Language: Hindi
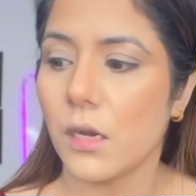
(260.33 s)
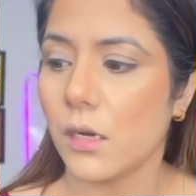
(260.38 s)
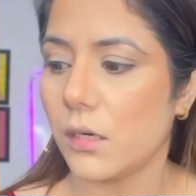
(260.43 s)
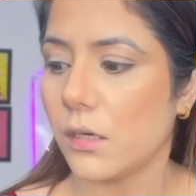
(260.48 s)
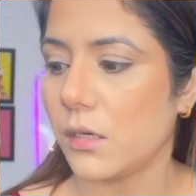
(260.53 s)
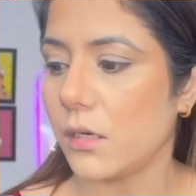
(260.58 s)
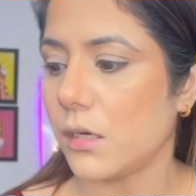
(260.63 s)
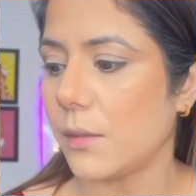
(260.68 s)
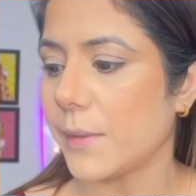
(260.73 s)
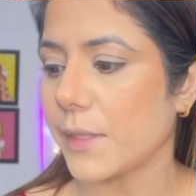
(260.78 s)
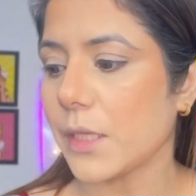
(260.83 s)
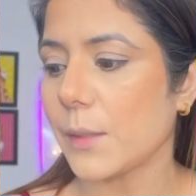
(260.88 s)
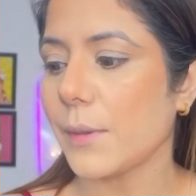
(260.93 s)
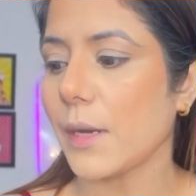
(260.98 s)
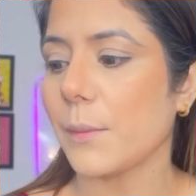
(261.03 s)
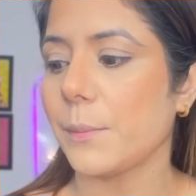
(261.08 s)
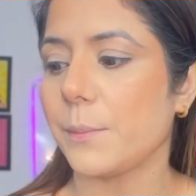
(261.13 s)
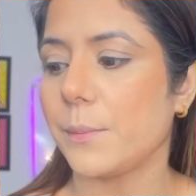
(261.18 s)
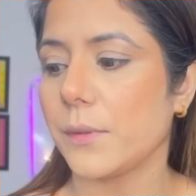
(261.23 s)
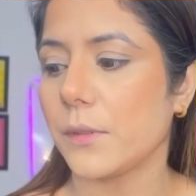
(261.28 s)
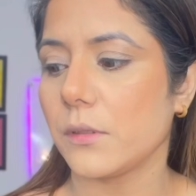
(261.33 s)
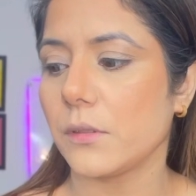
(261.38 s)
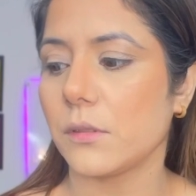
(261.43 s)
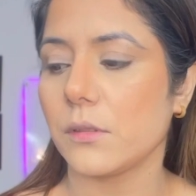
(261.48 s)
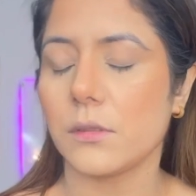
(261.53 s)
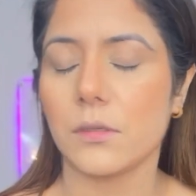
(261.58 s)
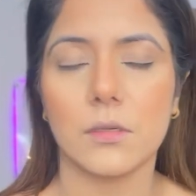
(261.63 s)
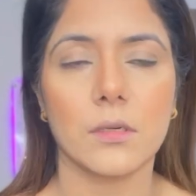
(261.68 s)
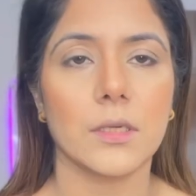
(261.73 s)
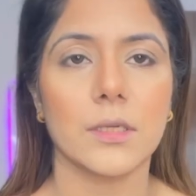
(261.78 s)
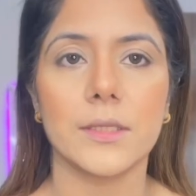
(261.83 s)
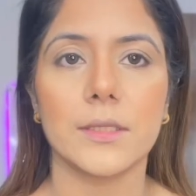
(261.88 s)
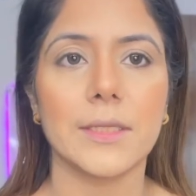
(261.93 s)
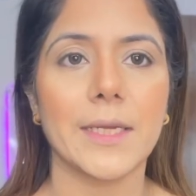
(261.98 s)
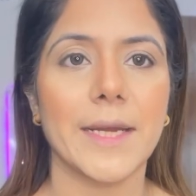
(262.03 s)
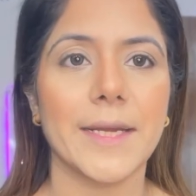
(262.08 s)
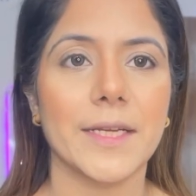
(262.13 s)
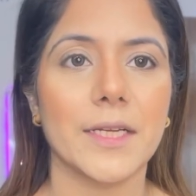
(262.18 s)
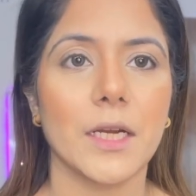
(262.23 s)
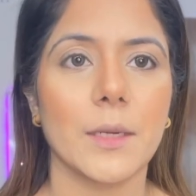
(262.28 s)
मतलब आप अगर
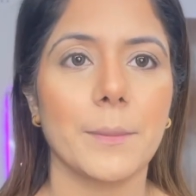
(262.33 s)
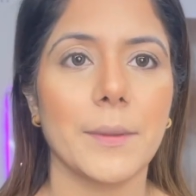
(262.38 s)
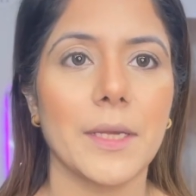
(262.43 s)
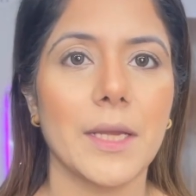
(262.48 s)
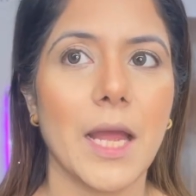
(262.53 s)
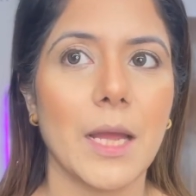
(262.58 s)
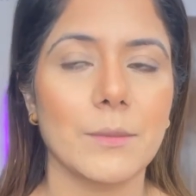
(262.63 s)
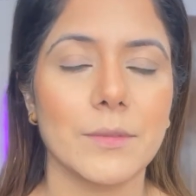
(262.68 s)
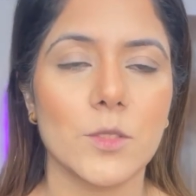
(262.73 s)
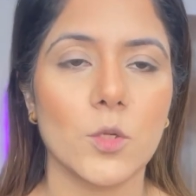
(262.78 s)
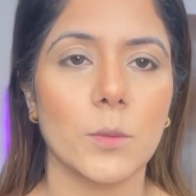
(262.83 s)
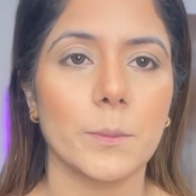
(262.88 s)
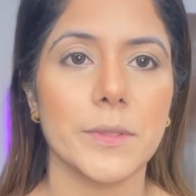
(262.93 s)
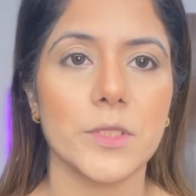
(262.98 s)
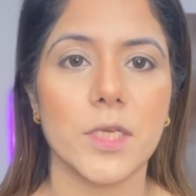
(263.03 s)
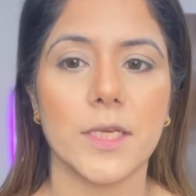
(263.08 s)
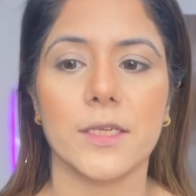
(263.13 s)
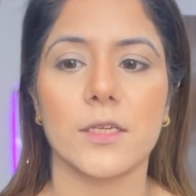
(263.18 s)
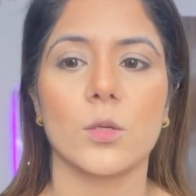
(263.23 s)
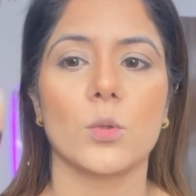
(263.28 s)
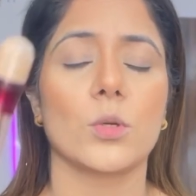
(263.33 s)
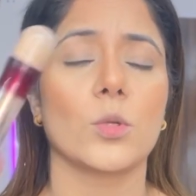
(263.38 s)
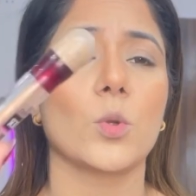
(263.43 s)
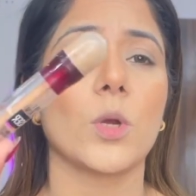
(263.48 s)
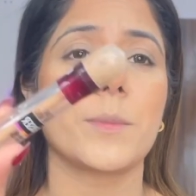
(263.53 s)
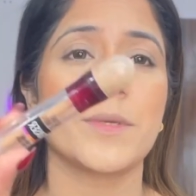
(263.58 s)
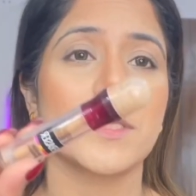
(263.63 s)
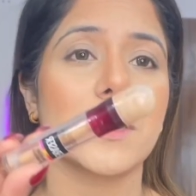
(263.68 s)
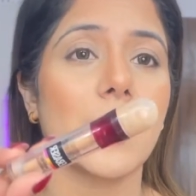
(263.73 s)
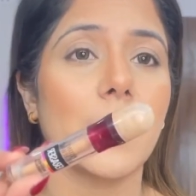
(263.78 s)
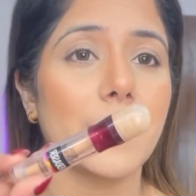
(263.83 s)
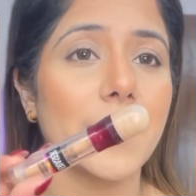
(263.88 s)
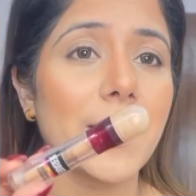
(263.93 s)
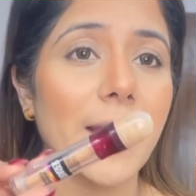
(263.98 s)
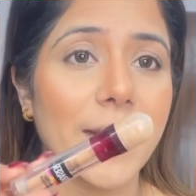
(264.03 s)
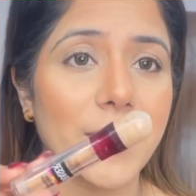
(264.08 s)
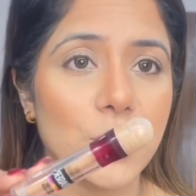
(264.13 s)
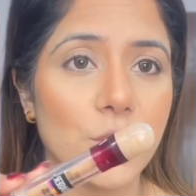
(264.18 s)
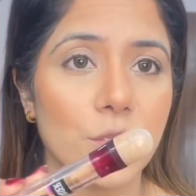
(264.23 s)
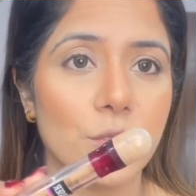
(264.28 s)
नायका पे या अमेजोन पे चेक करोगे तो आप इसका भी
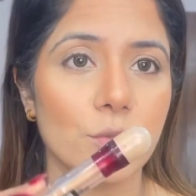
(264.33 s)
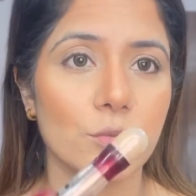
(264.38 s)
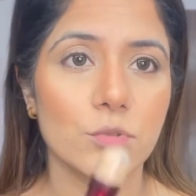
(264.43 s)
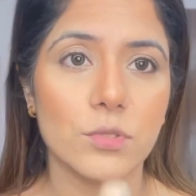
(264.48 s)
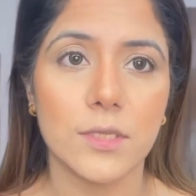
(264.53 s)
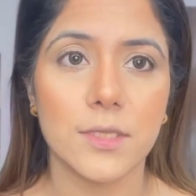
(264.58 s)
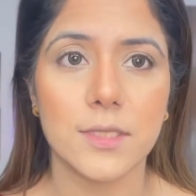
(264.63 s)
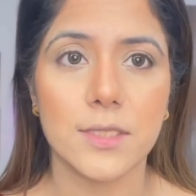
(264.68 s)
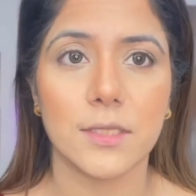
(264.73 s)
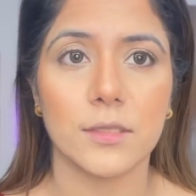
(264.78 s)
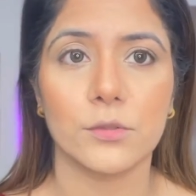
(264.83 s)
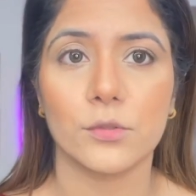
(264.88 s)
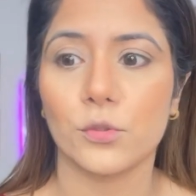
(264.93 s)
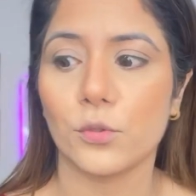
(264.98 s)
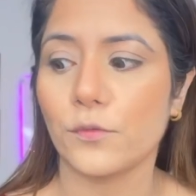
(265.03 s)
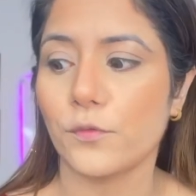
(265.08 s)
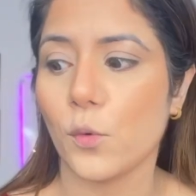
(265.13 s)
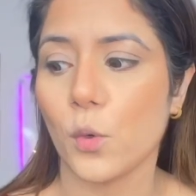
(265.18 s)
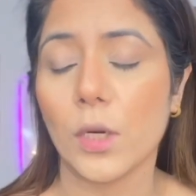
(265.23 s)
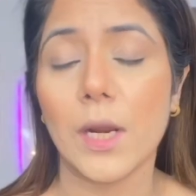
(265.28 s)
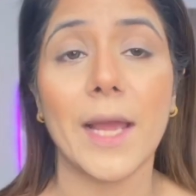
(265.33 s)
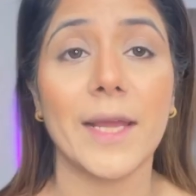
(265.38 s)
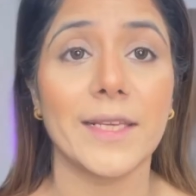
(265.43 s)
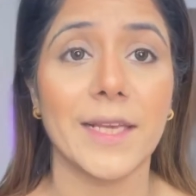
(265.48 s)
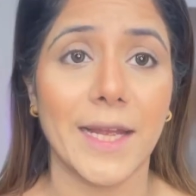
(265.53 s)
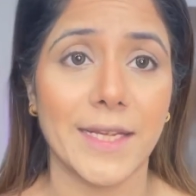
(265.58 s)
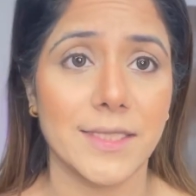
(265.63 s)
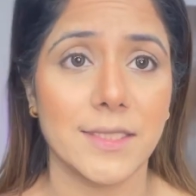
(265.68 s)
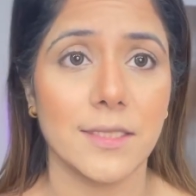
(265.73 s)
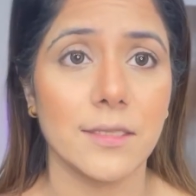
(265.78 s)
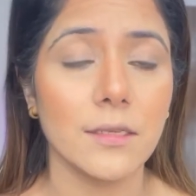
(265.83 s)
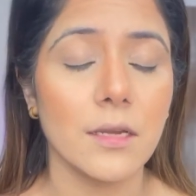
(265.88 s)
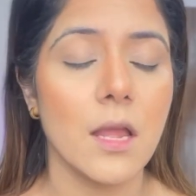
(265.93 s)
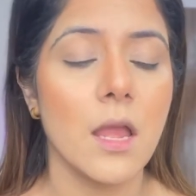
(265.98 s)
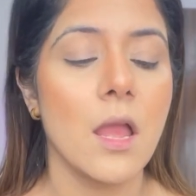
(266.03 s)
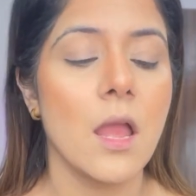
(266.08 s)
लाइट शेड यूज कर सकते हो फॉर हाईलाइटिंग